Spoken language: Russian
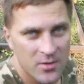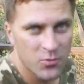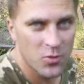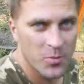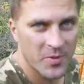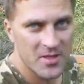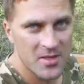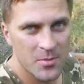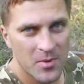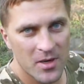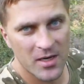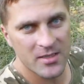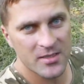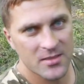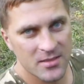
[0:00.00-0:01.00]
его
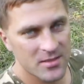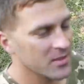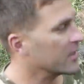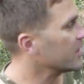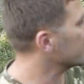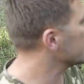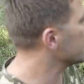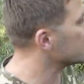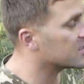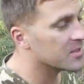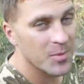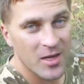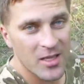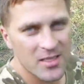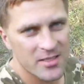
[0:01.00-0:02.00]
поднимать, и я не
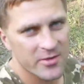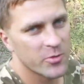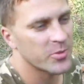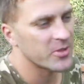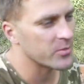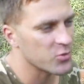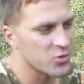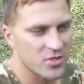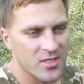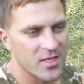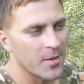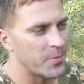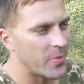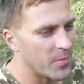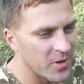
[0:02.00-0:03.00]
снимал этого, потому что
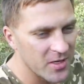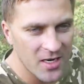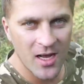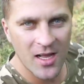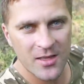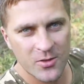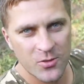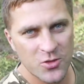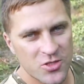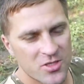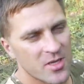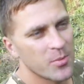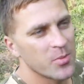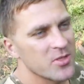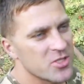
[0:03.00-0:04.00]
я помогал тоже,
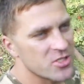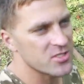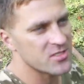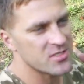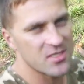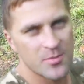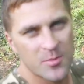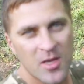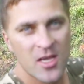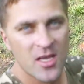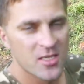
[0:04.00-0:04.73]
я был шестым